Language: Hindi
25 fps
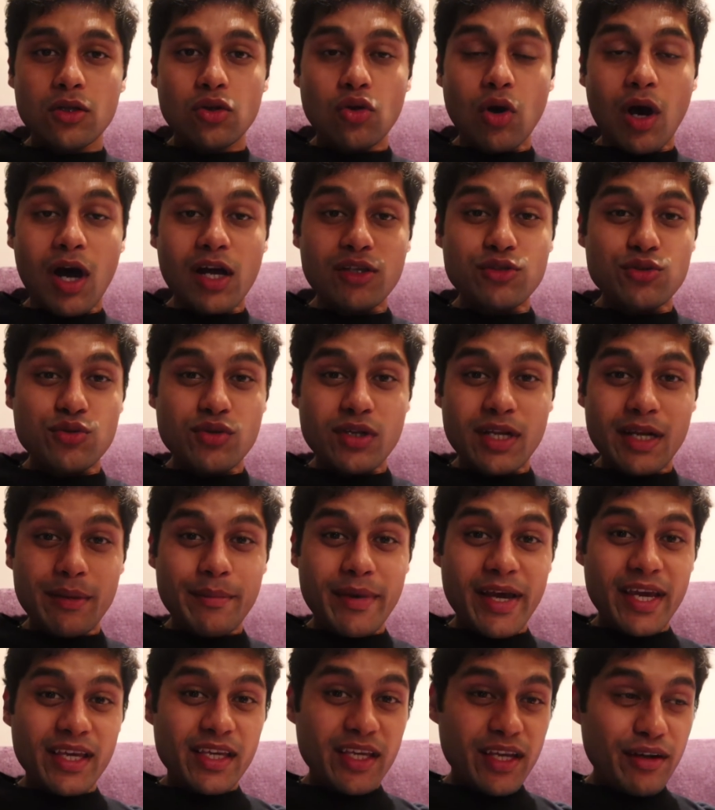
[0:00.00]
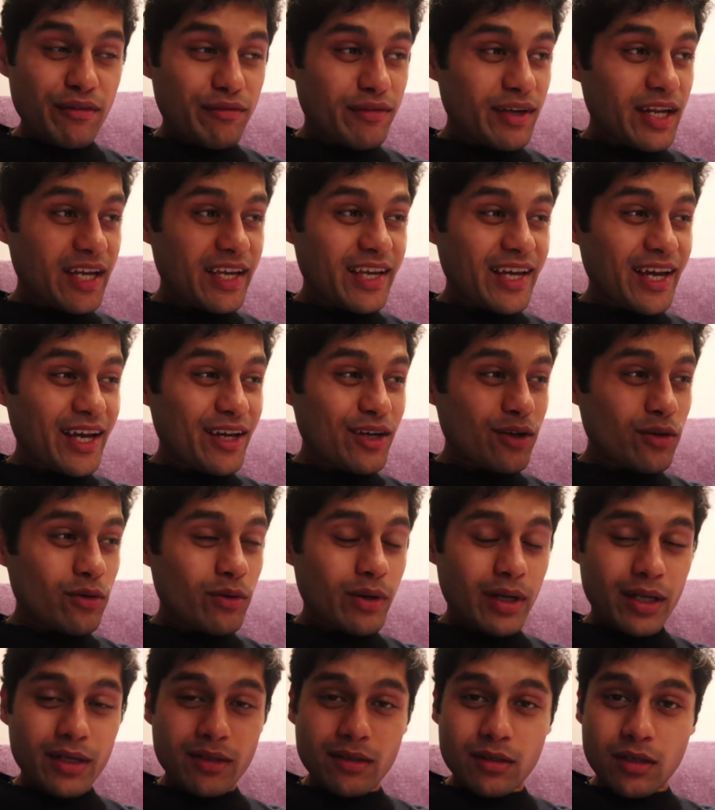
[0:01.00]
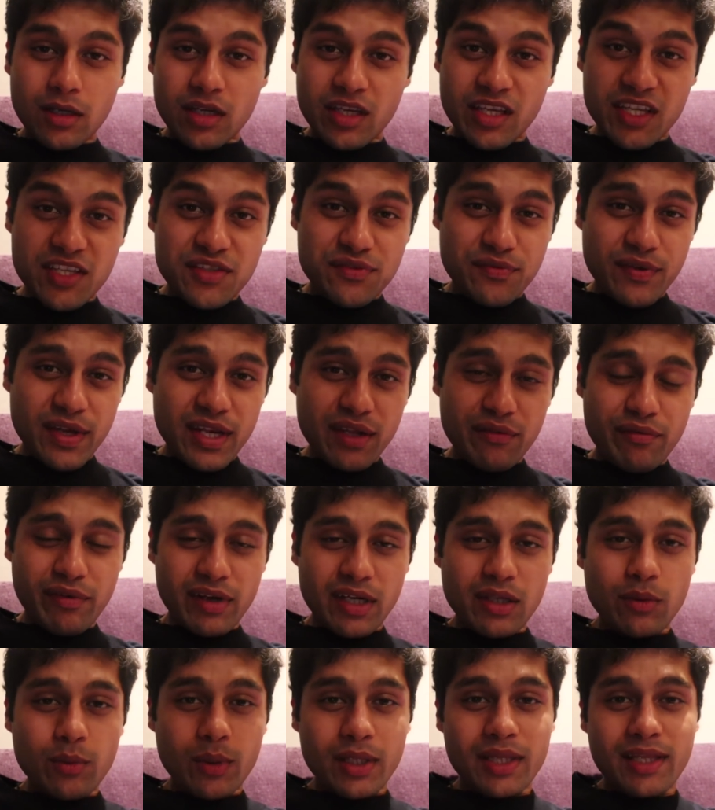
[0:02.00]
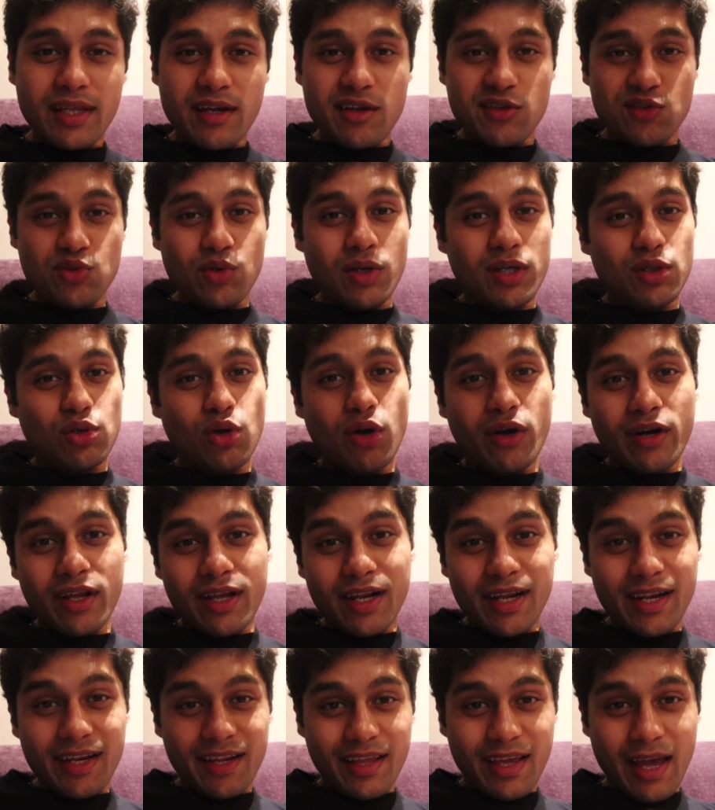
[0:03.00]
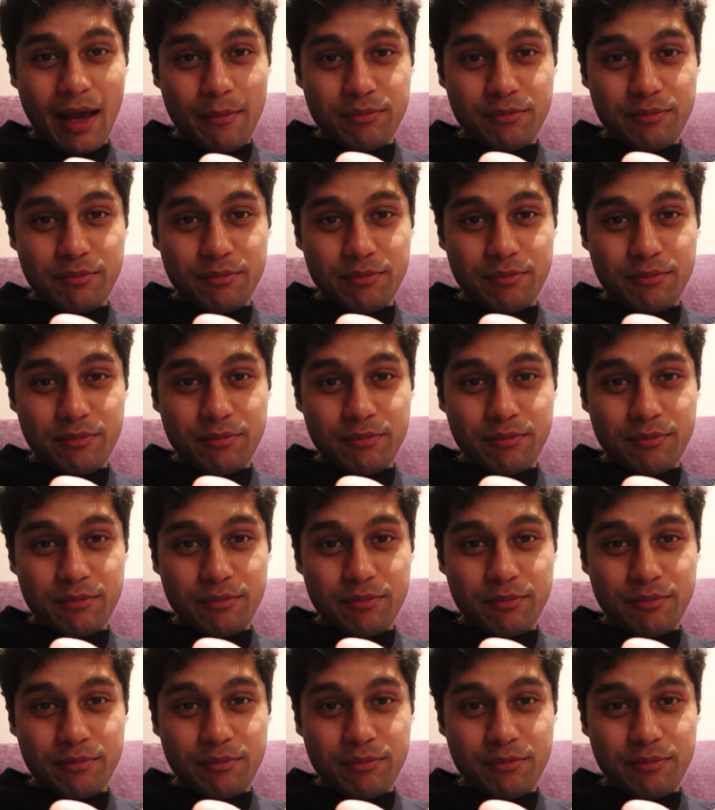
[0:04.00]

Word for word: तो आज उसके लिए मैं एक गिफ्ट लेके आया हूँ एंड ही इज़ वेरी फनी विद थिंग्स आई थॉट आई